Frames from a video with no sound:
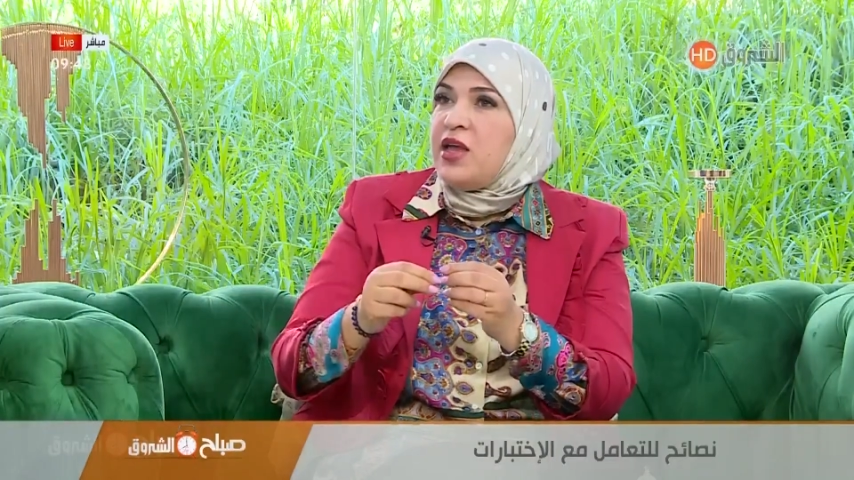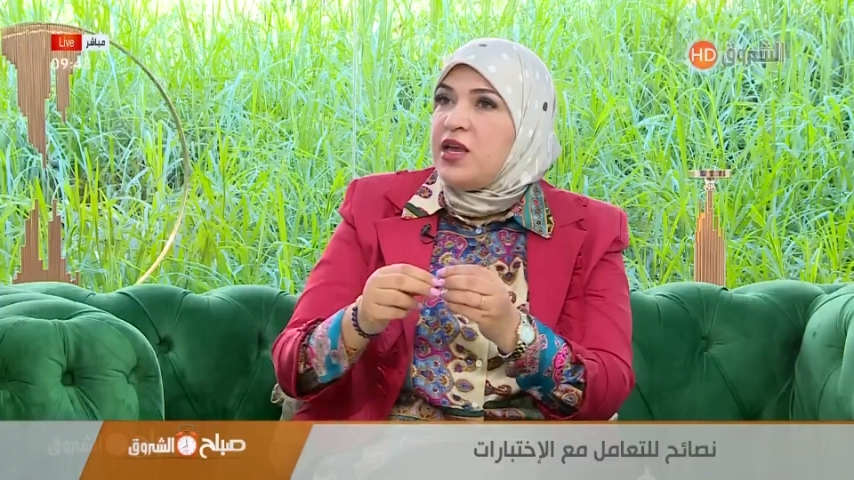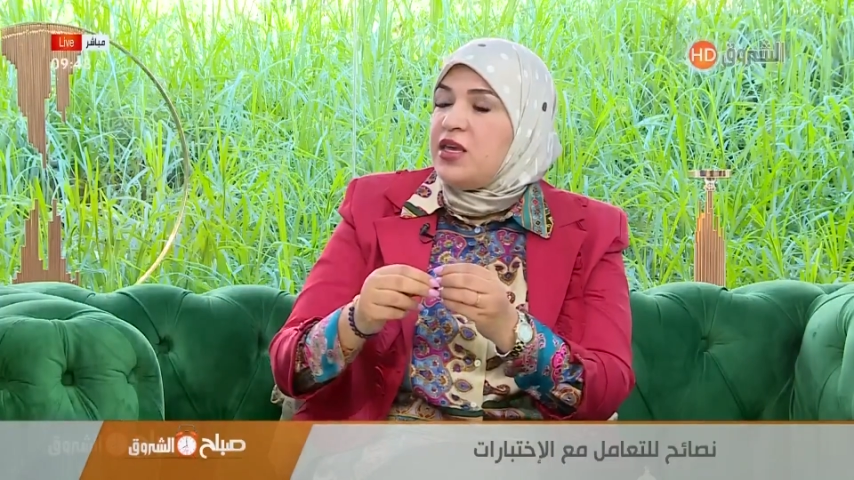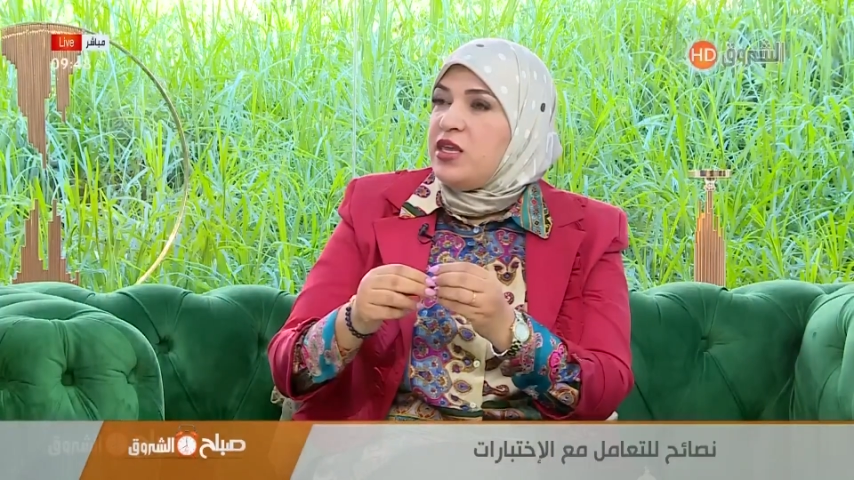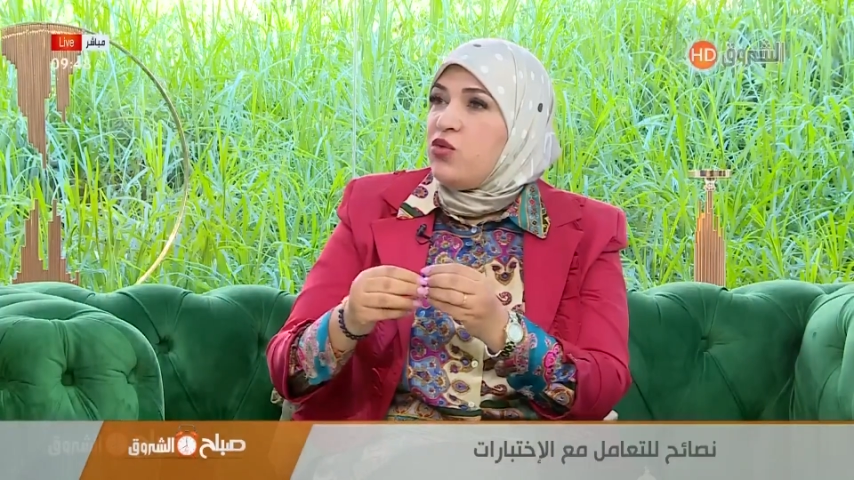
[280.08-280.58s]

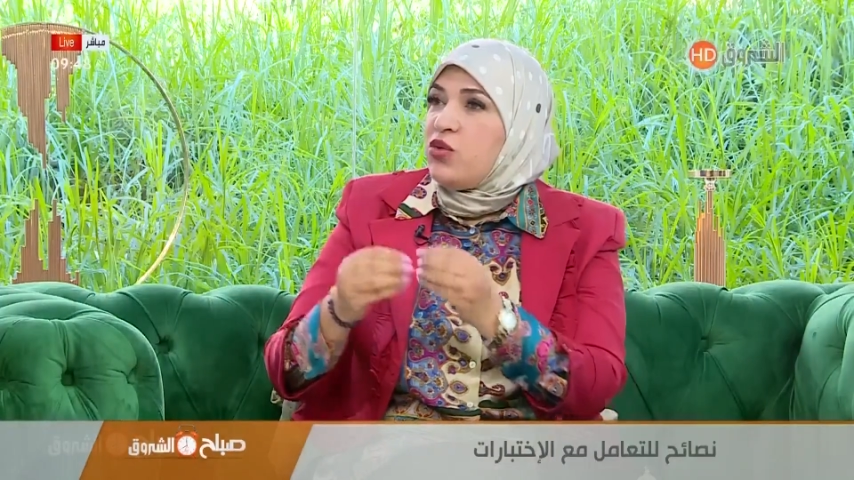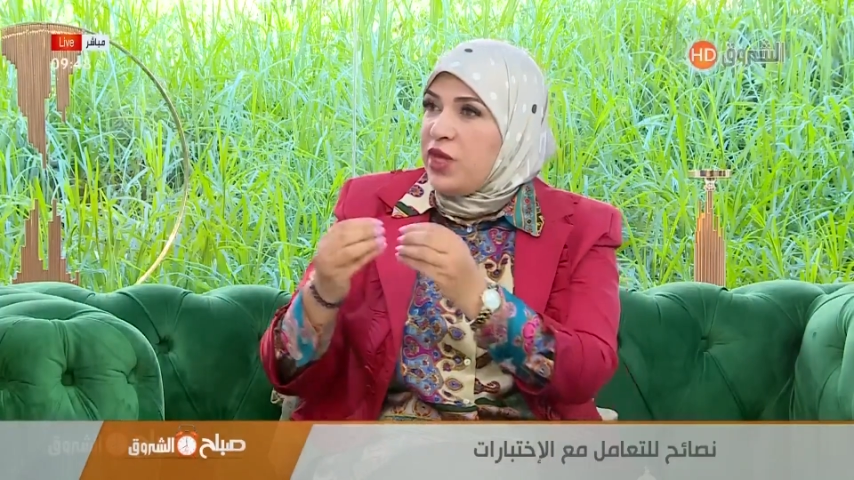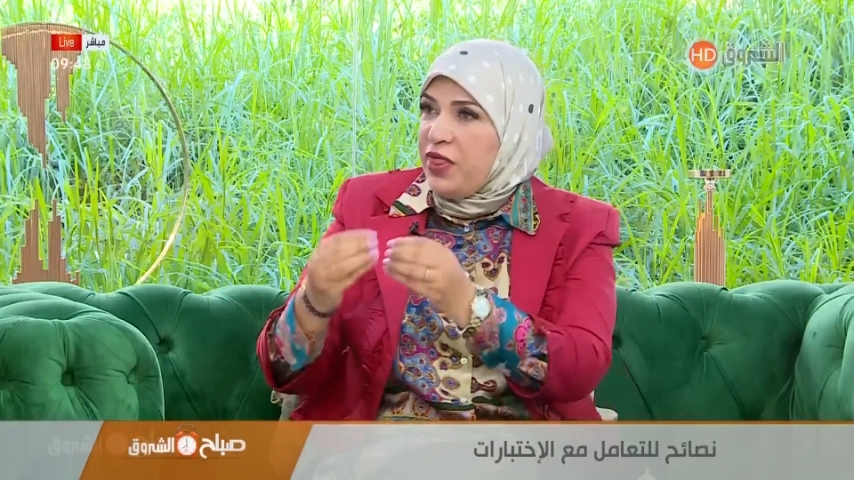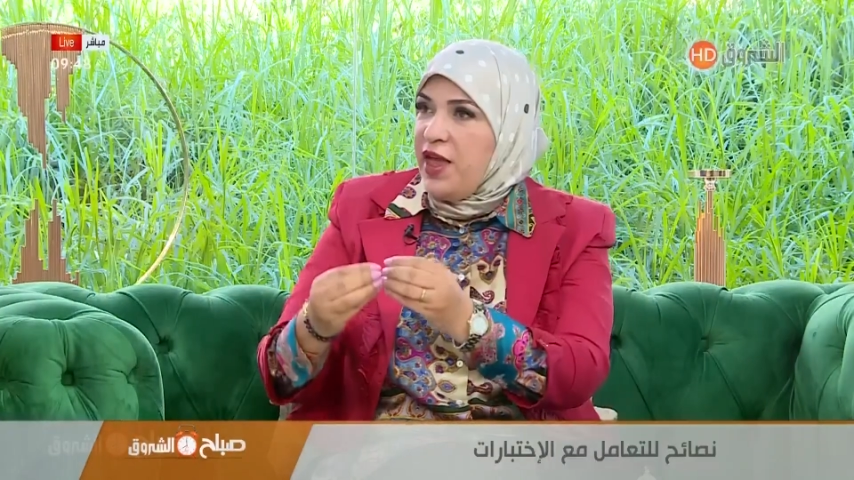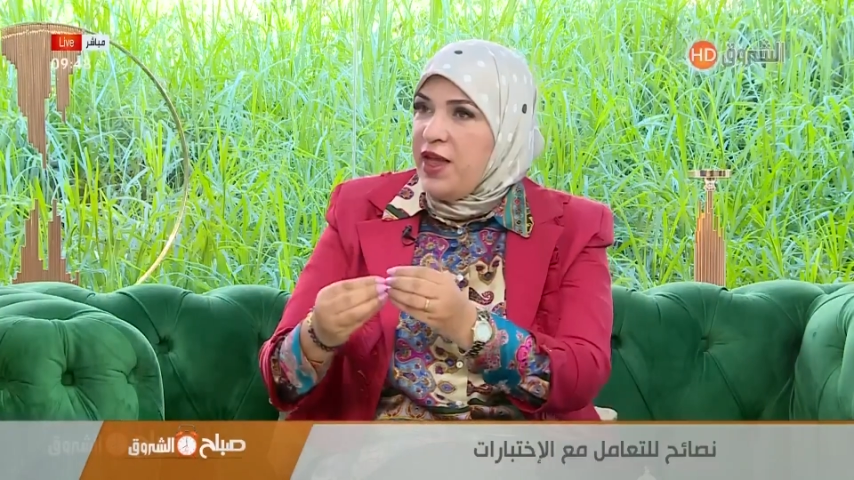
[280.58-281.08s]

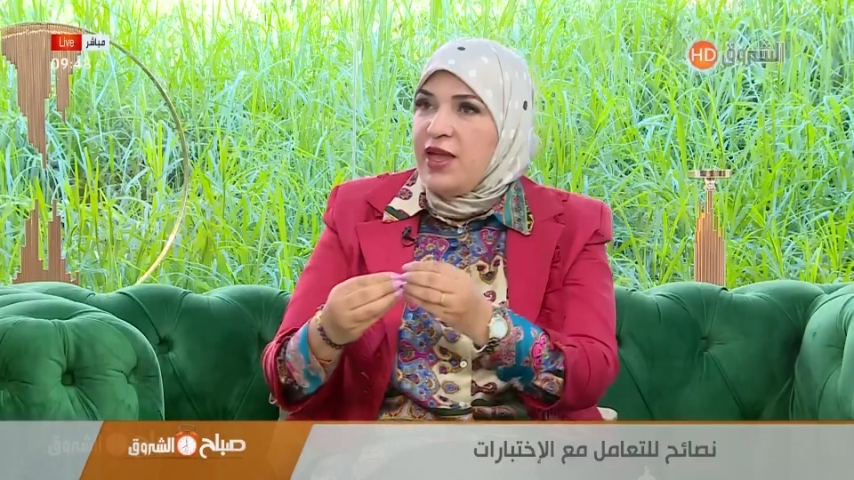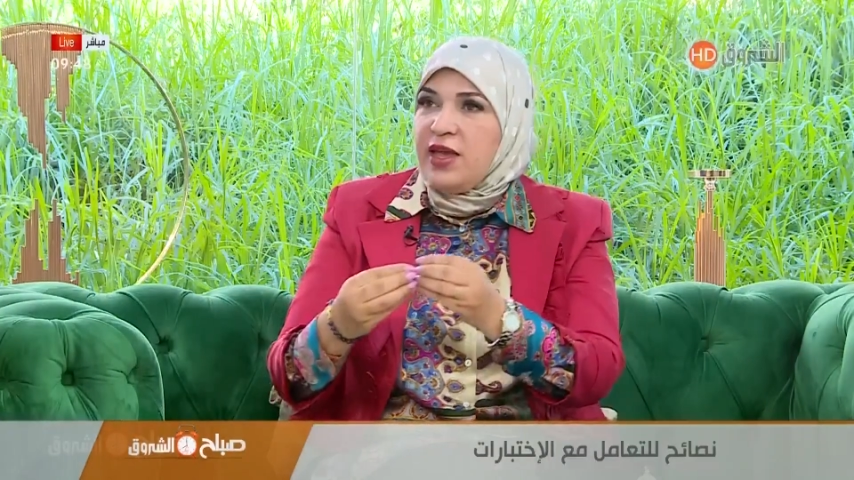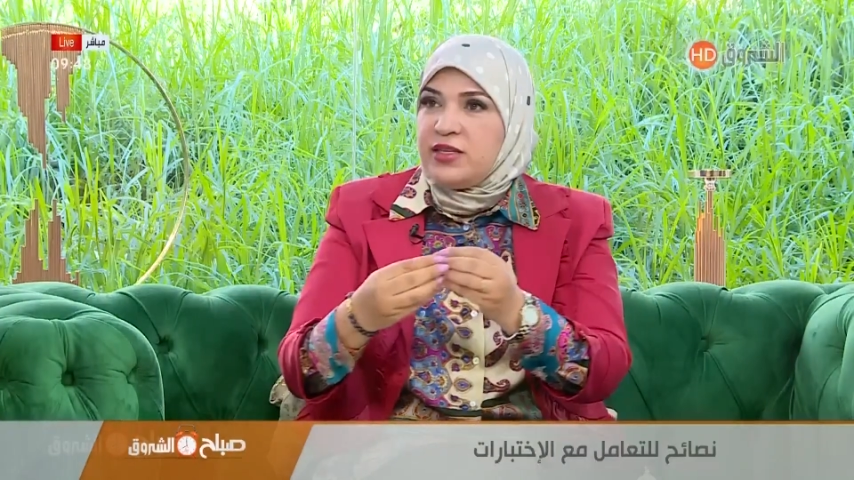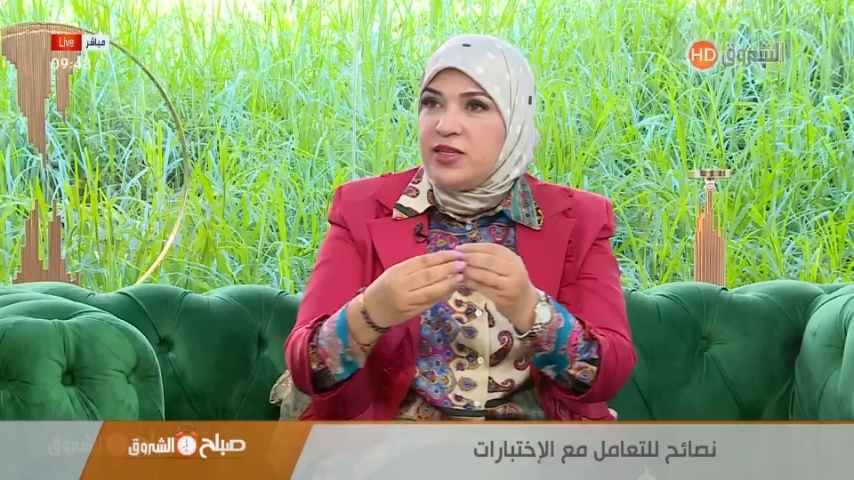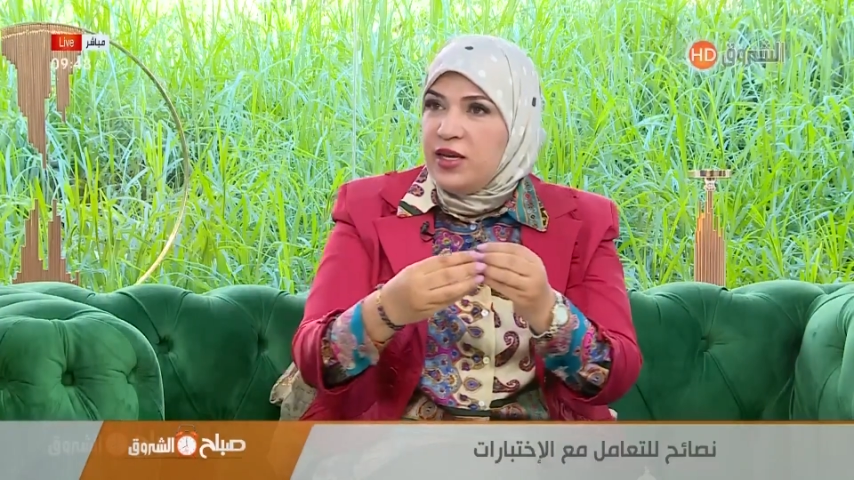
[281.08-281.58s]
ينقذ
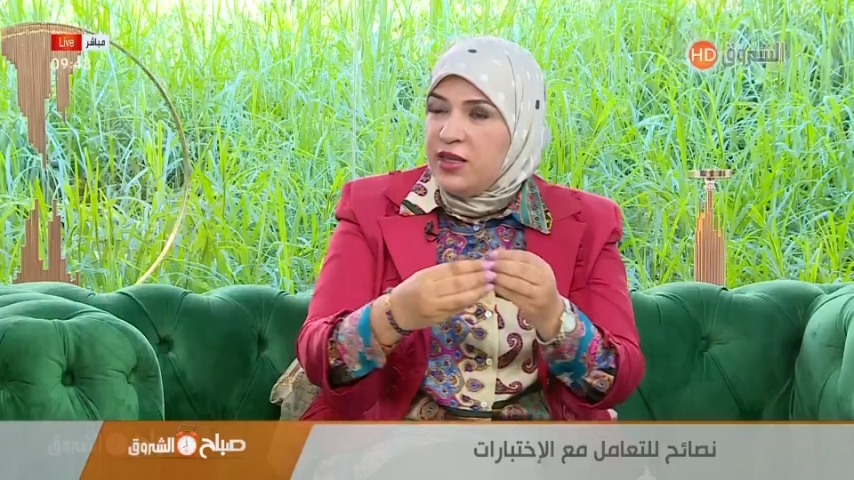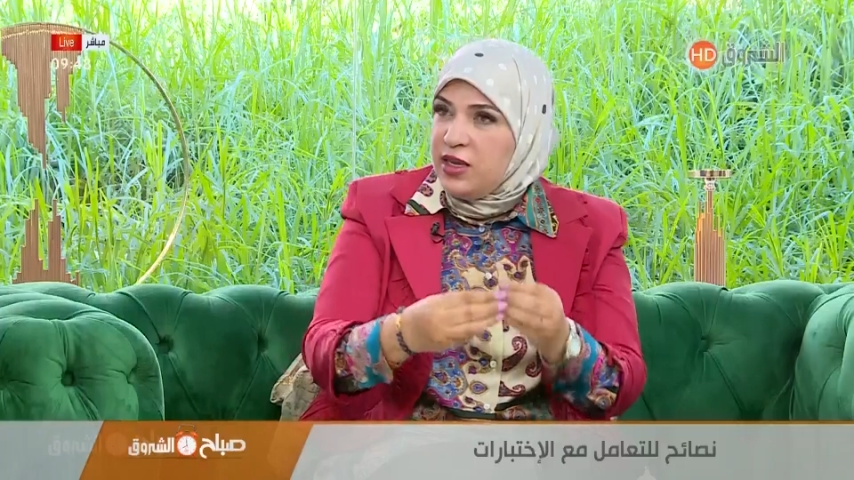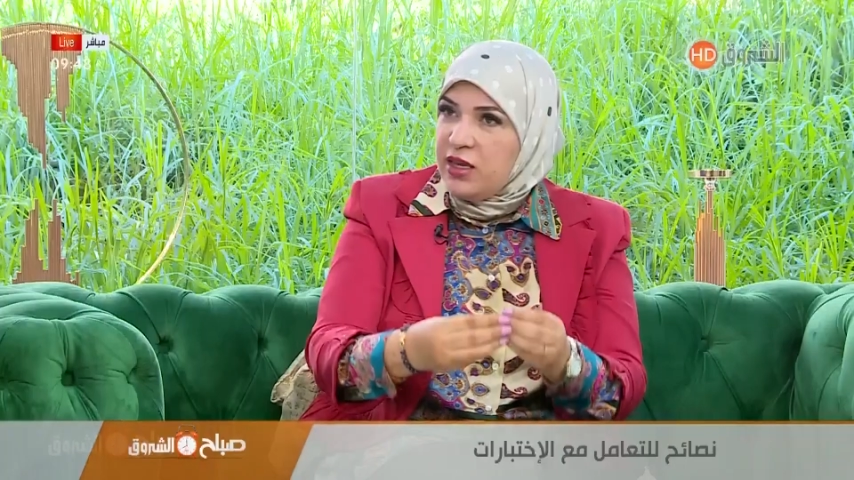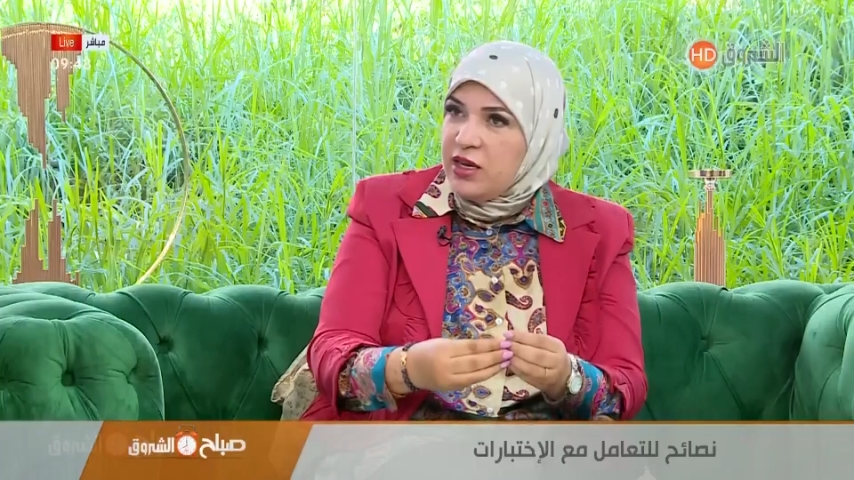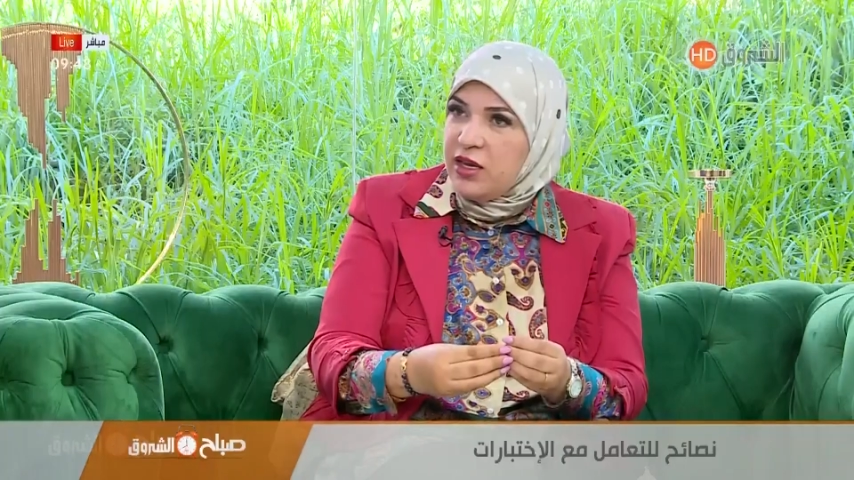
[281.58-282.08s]
حياة
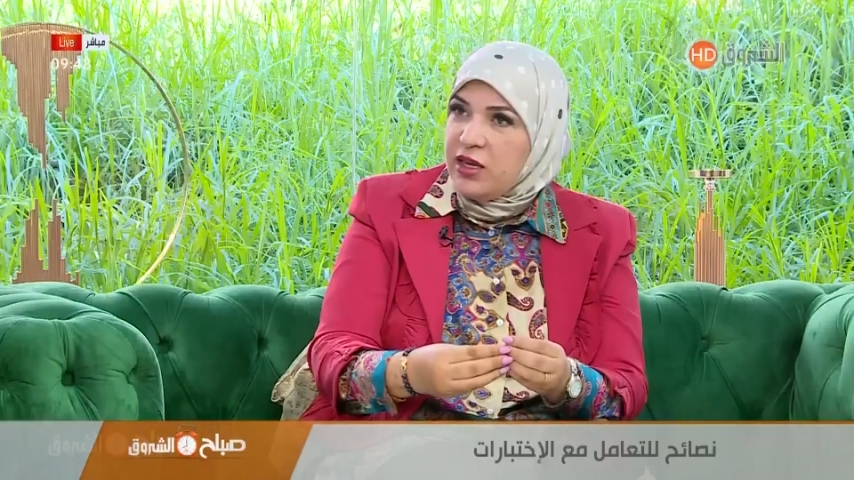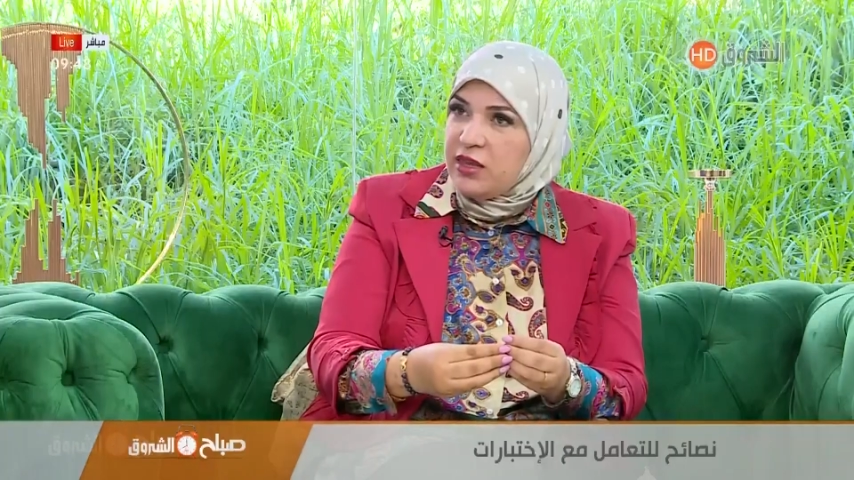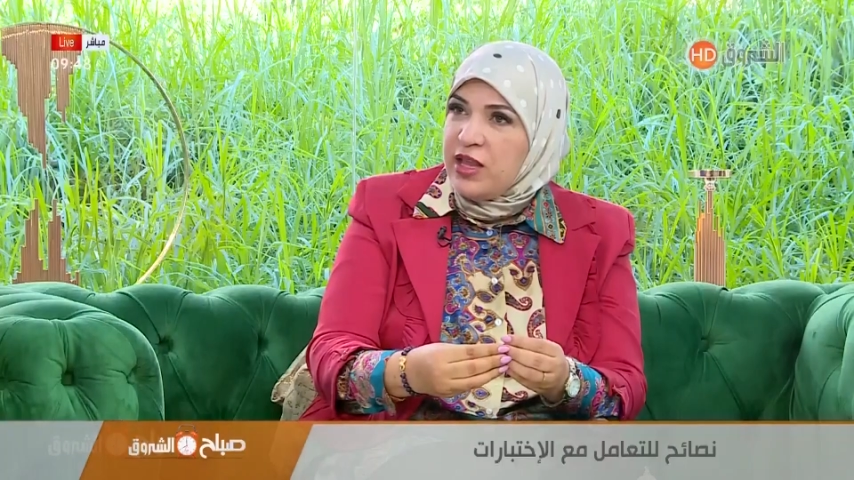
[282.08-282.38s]
يعني آه،